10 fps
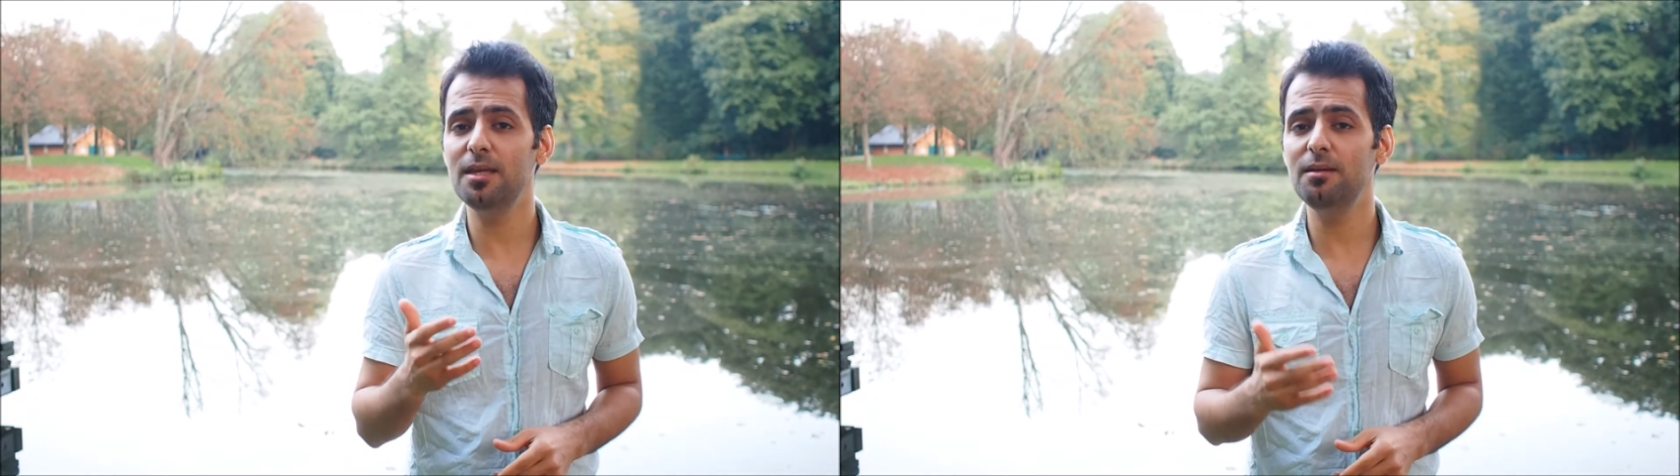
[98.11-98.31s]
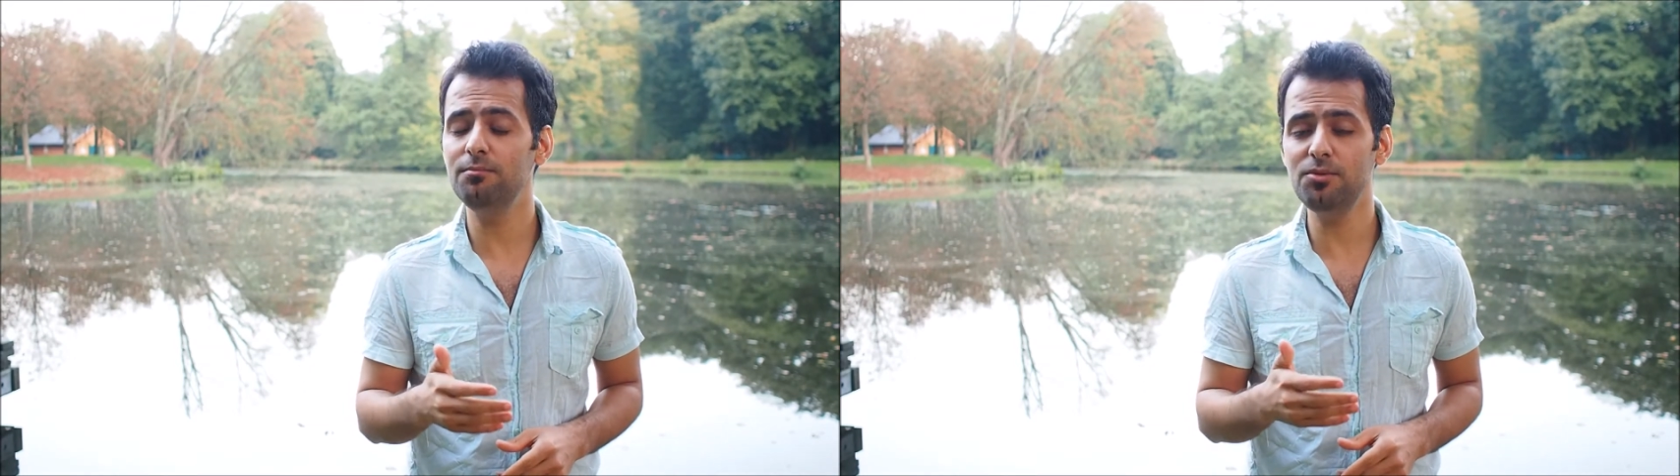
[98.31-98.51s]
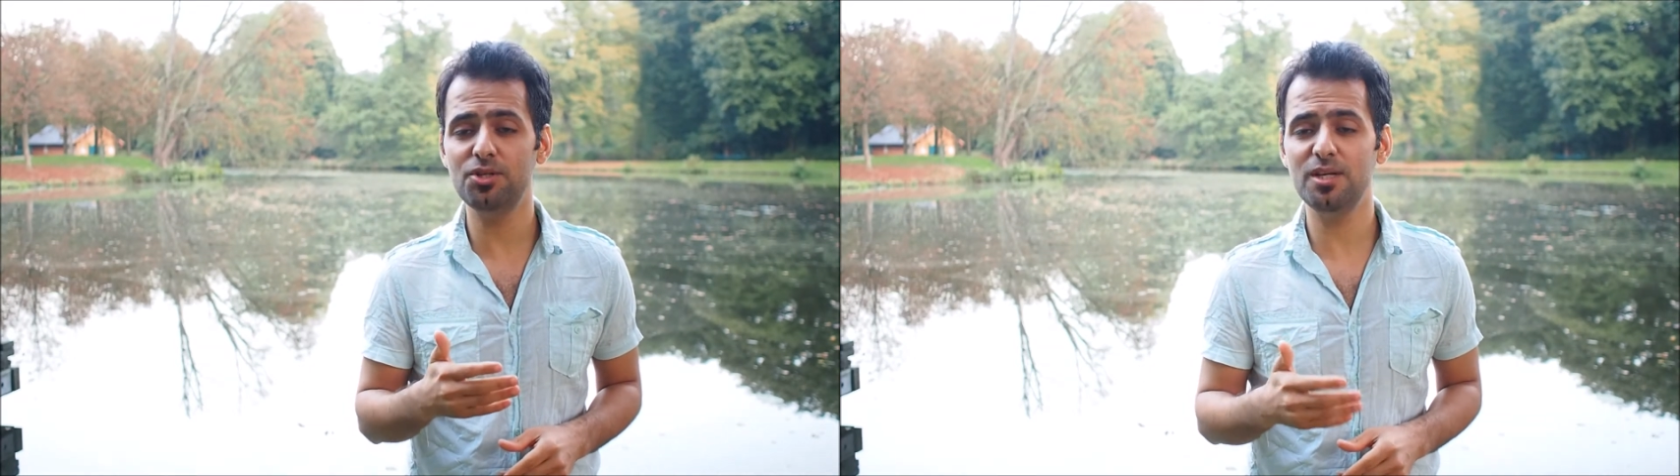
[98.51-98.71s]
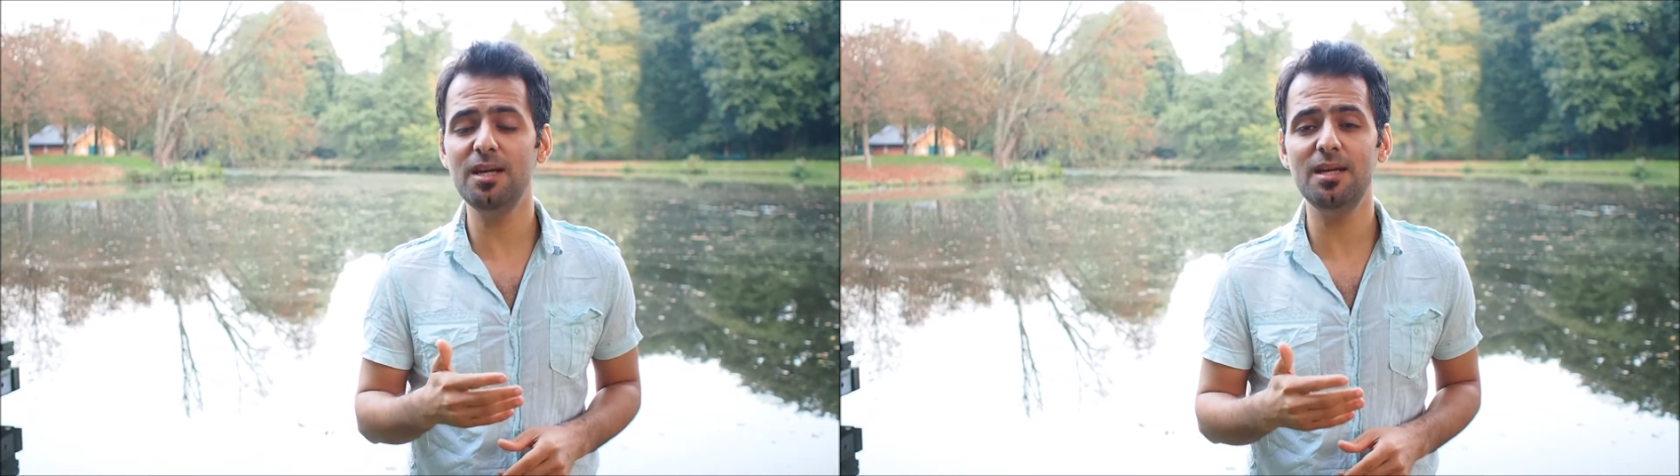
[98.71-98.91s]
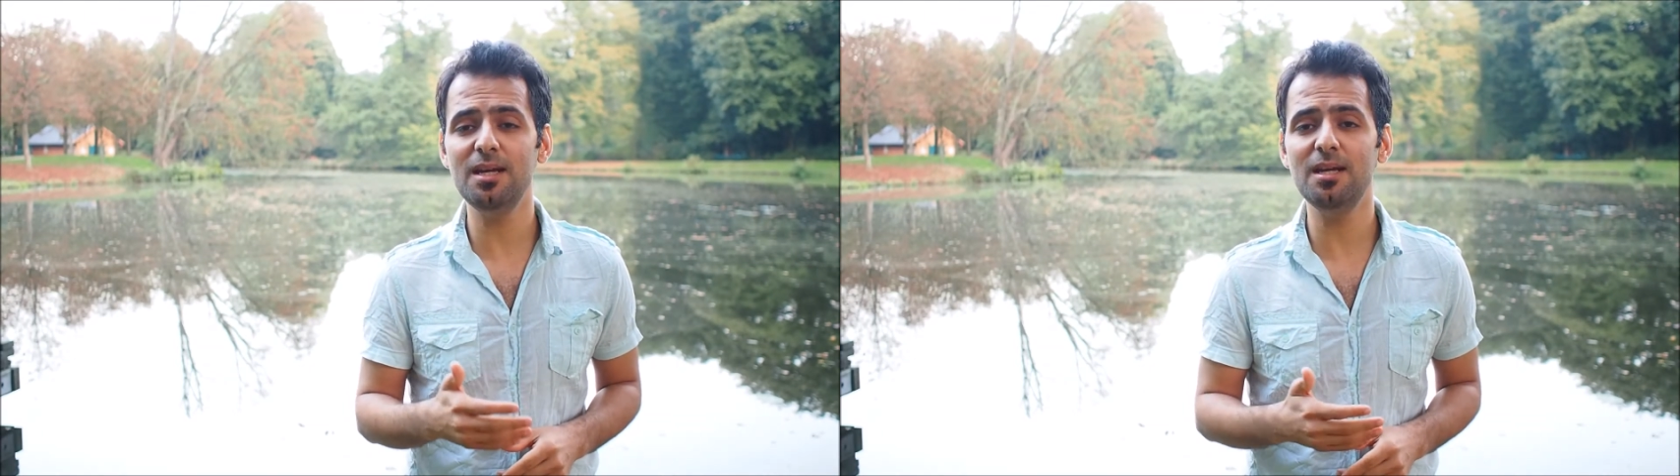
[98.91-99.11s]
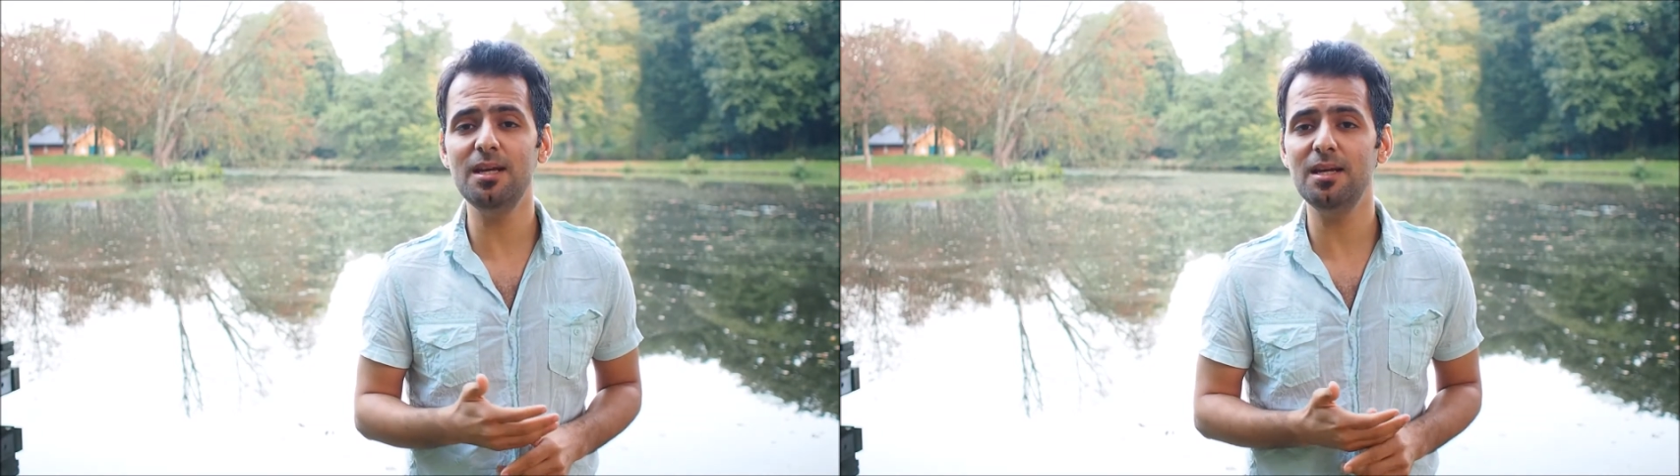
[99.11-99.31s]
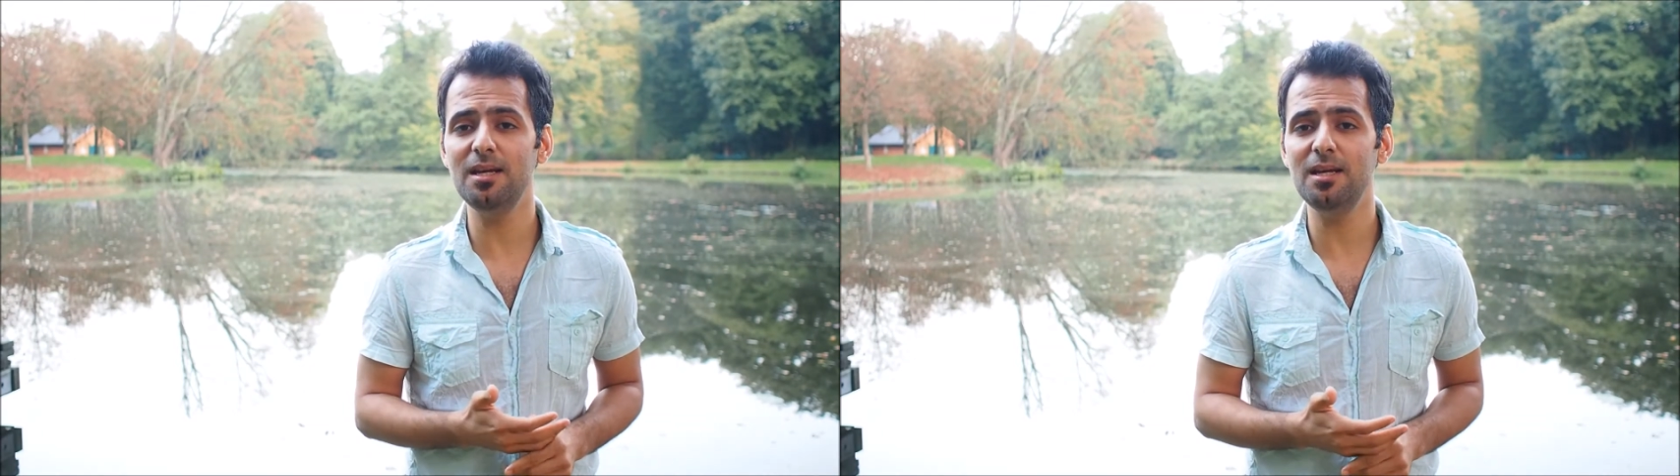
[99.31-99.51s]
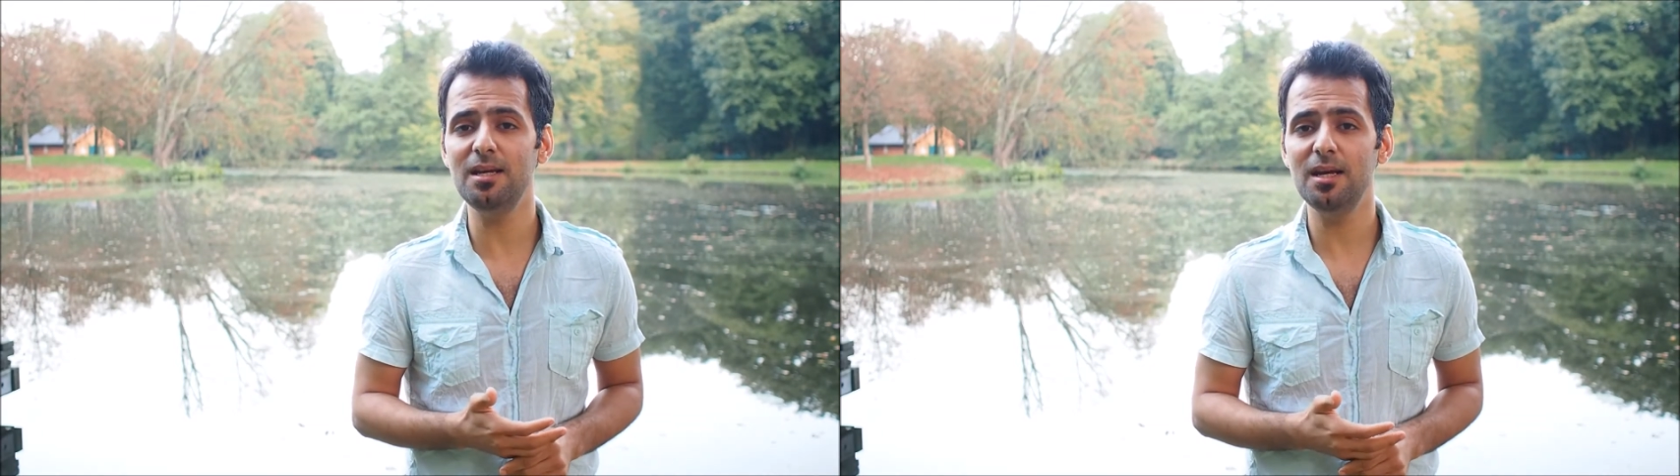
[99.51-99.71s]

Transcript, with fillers: امشي